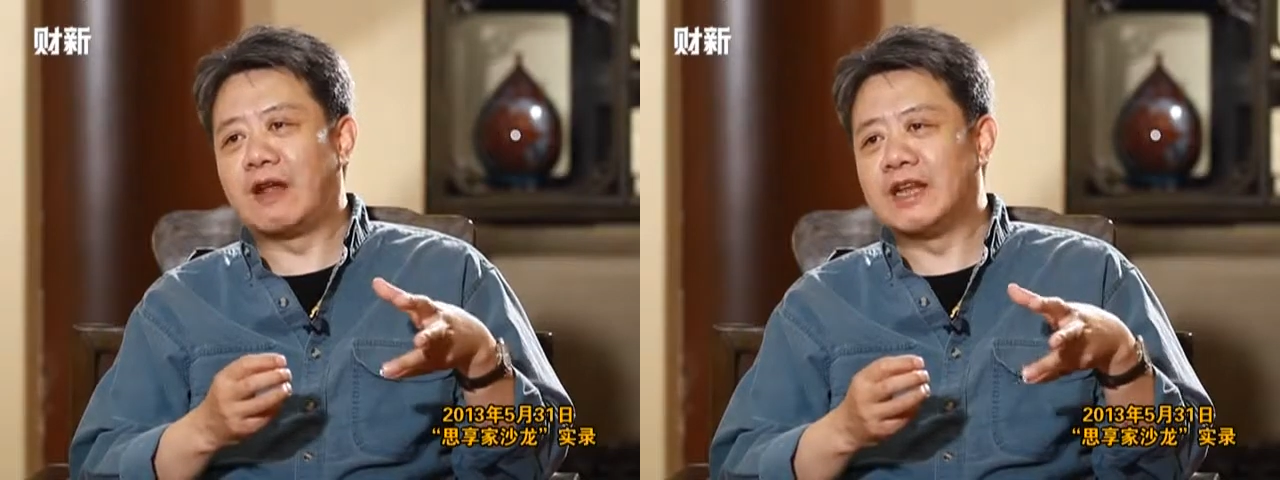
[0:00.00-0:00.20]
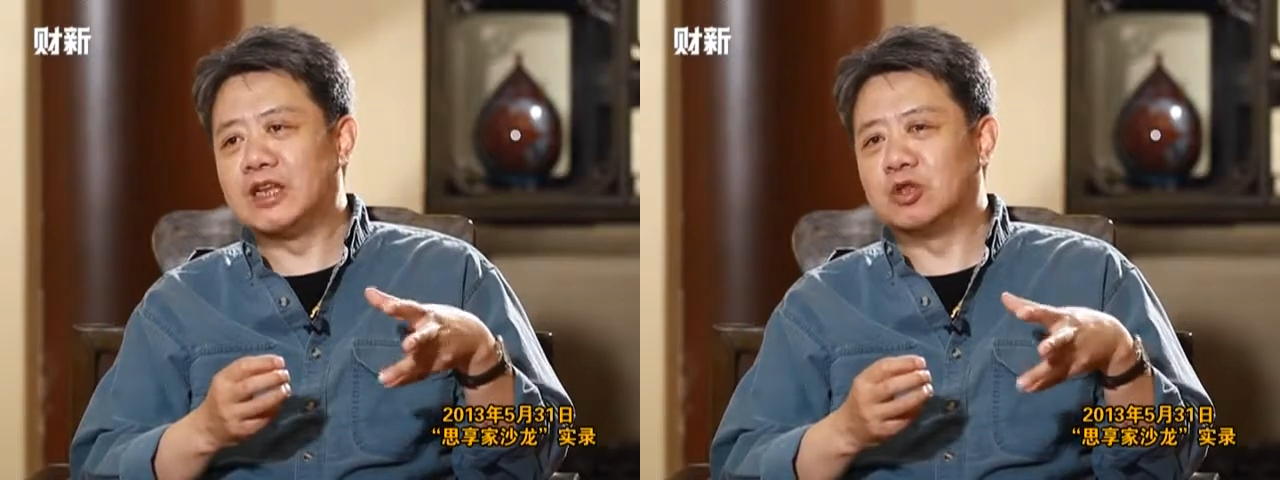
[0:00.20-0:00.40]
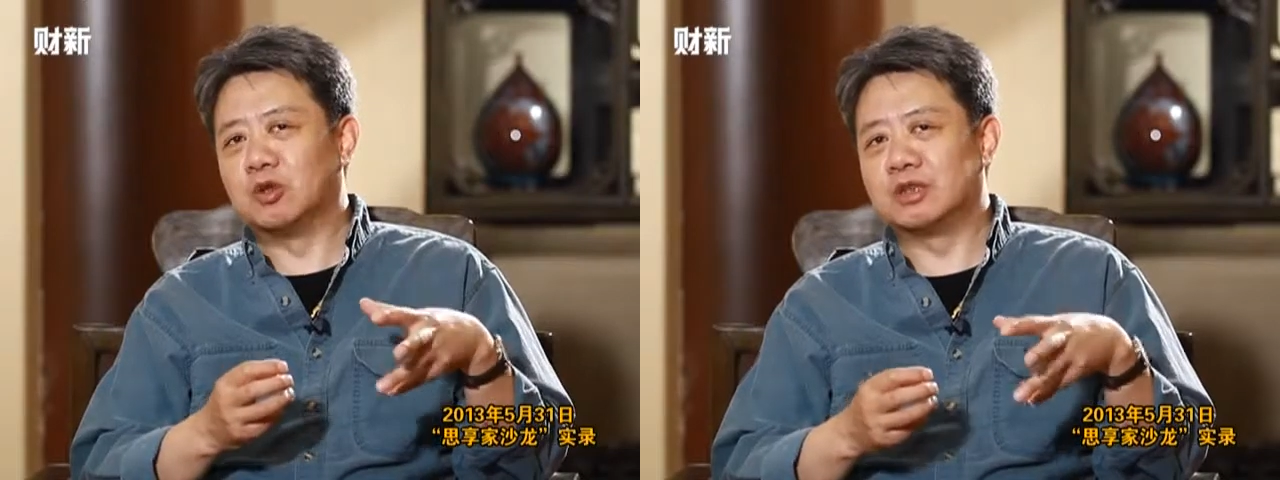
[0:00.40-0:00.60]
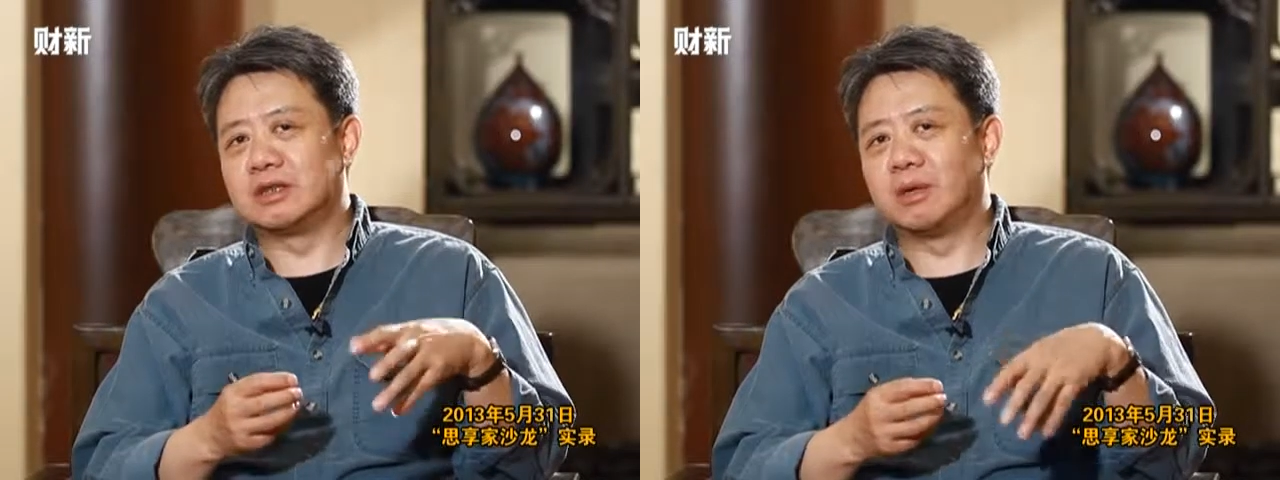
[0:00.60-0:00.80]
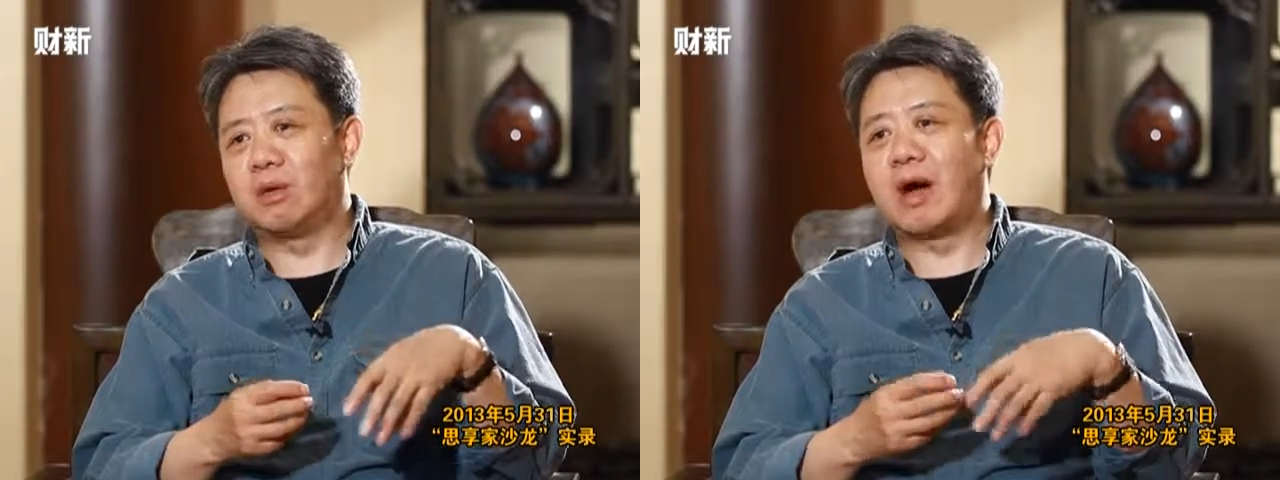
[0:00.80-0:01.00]
了一种这
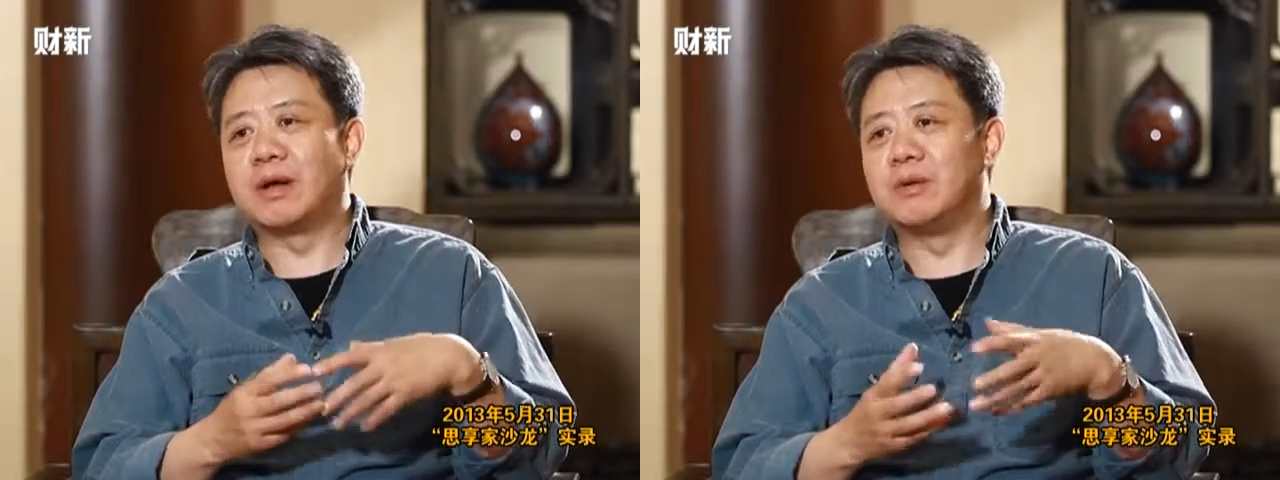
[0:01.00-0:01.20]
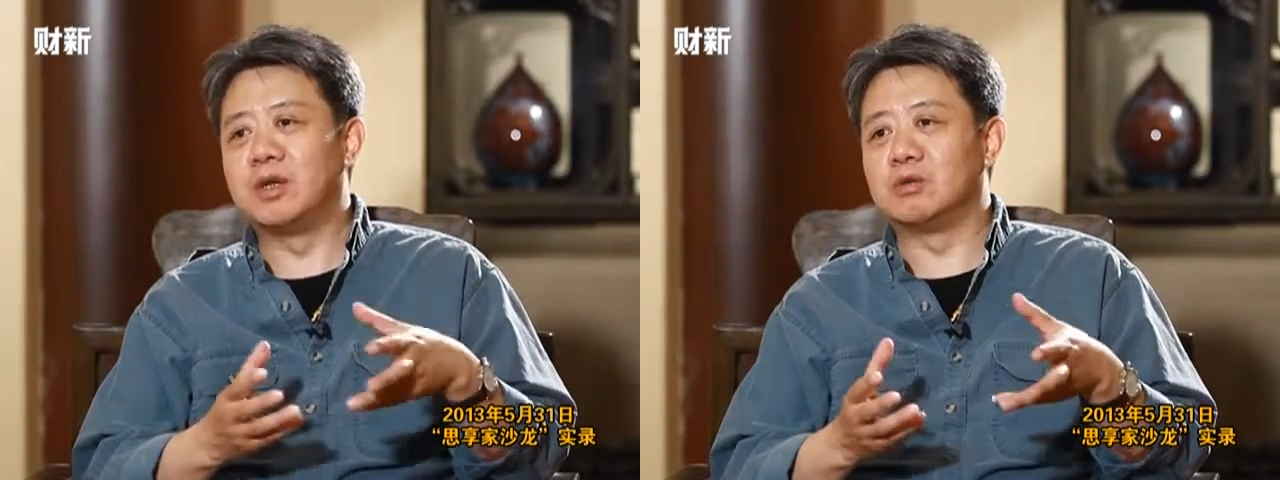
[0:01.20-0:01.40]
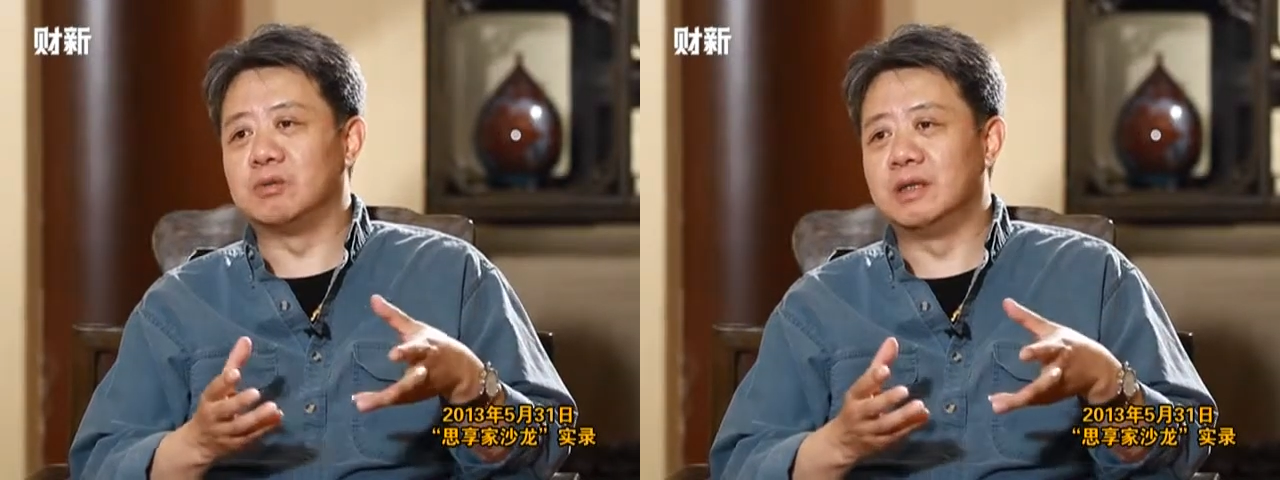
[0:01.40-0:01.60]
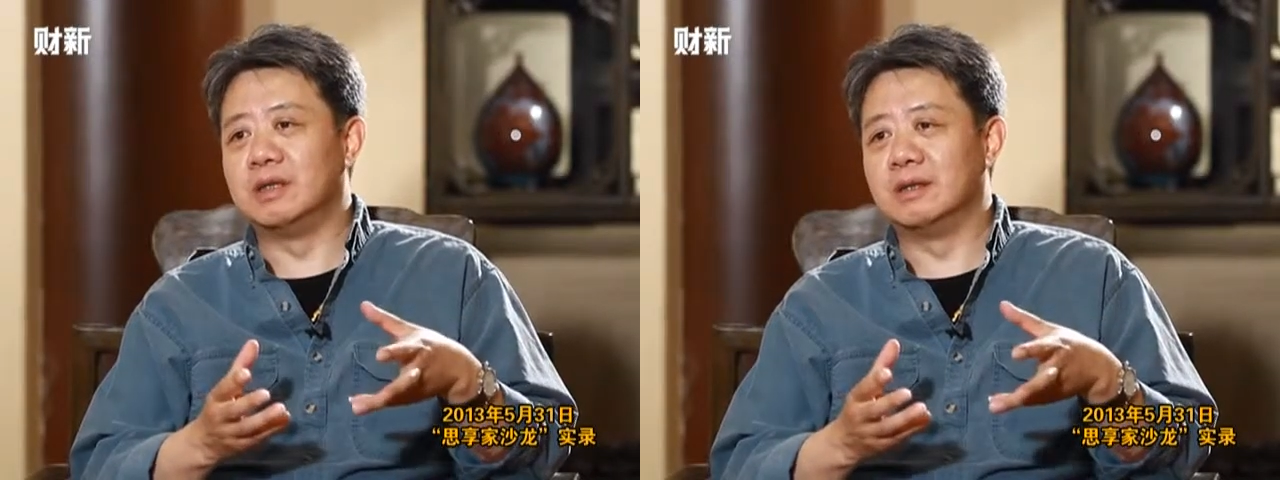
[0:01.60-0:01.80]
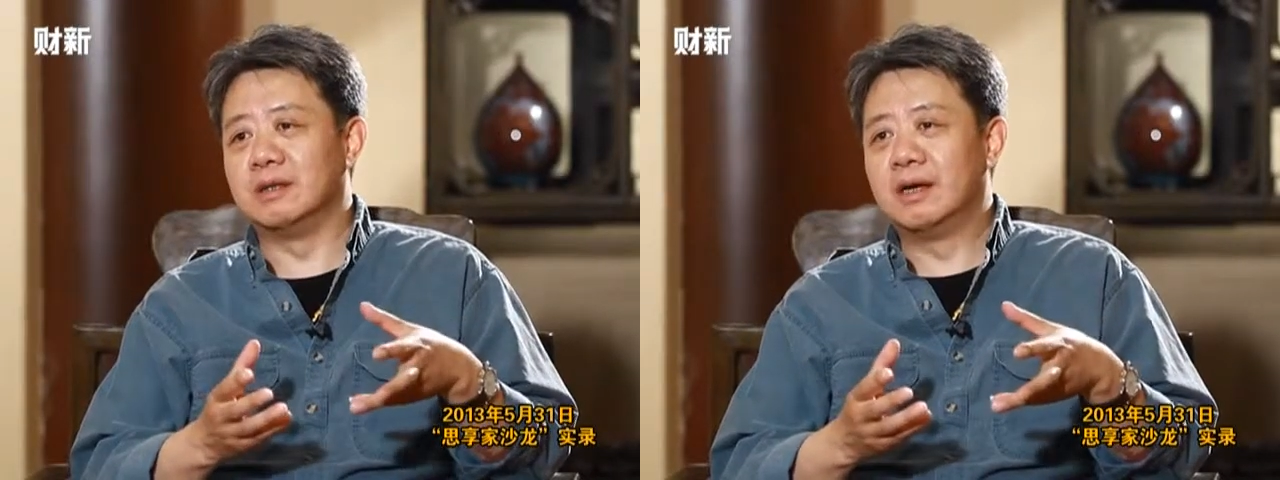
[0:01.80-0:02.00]
个化约主义的，